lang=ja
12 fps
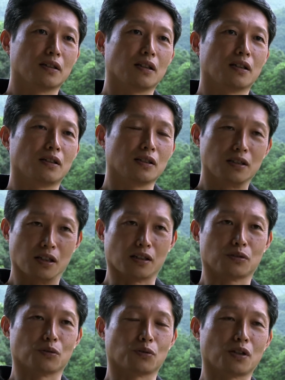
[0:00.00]
でなぜ
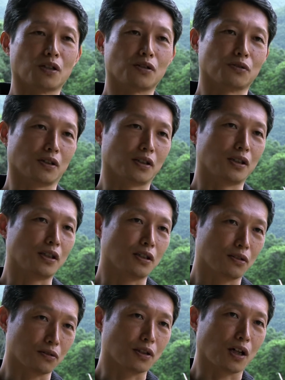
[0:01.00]
そのトランジションが地域
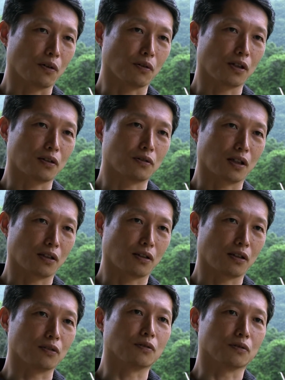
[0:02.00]
通貨をやるかっ
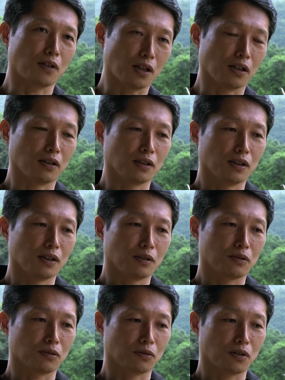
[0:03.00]
ていうのは
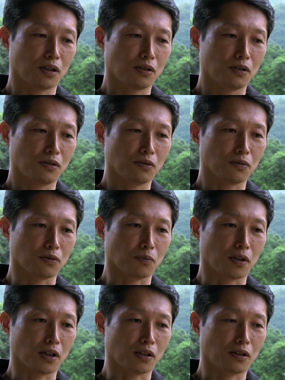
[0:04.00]
そのトランジションの
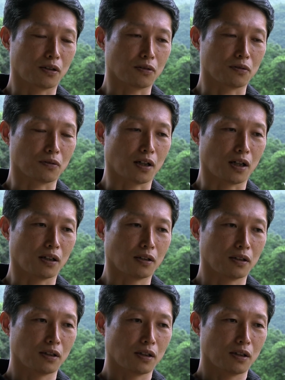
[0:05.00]
場合っていうのは、
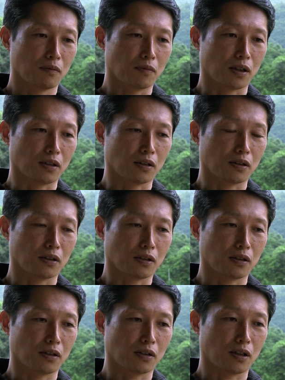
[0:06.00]
ま
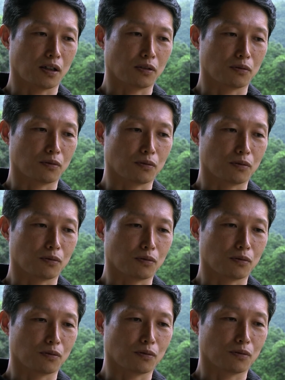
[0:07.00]
ああ
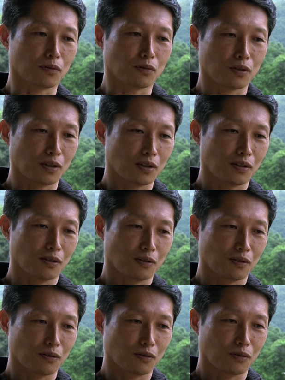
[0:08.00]

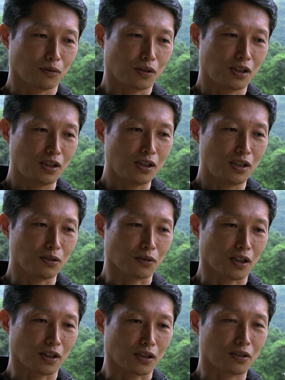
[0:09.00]
のー、こう地域の
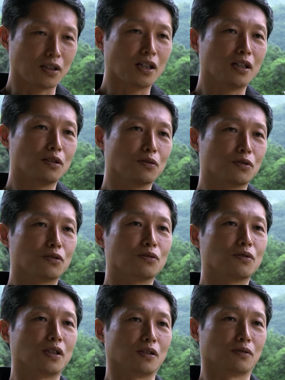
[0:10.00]
中でつながりを作っ
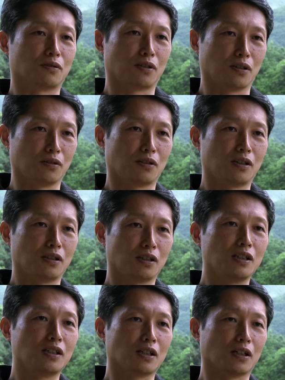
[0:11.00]
ていくっていう
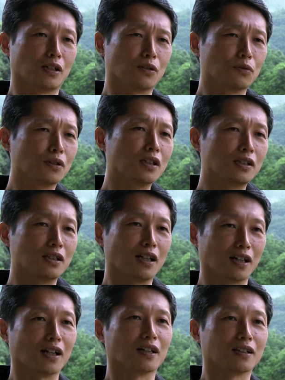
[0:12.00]
地域の中にいろんな資
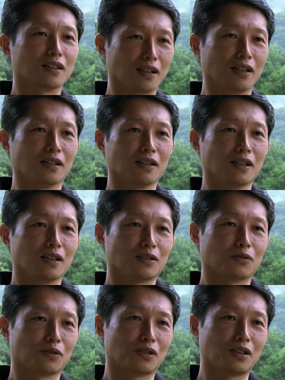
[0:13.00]
源があって
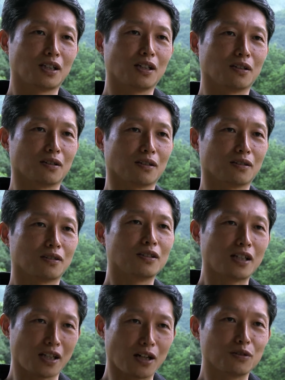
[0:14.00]
その資源す
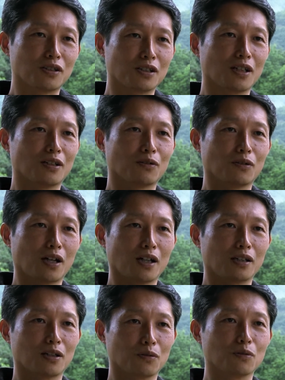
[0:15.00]
でにある資源の
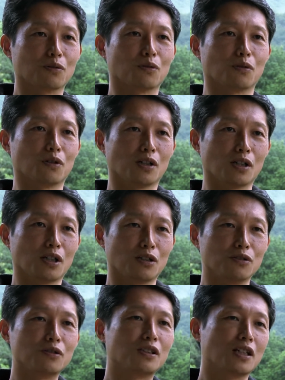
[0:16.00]
間のこ
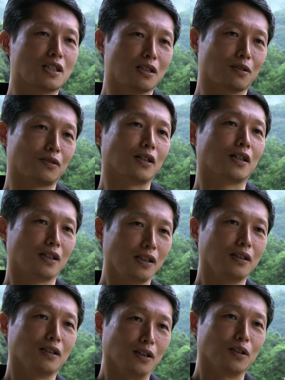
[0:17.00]
う有機的なつながり
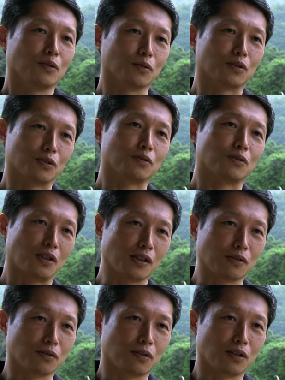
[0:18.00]
を作ってい
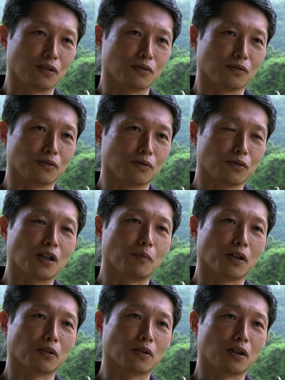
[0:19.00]
くっていうのが、
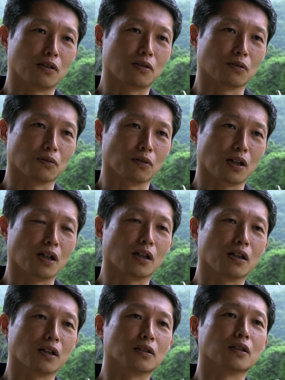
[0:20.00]
まあ、トランジションの考
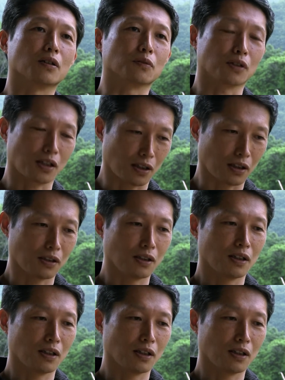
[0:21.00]
え方なので。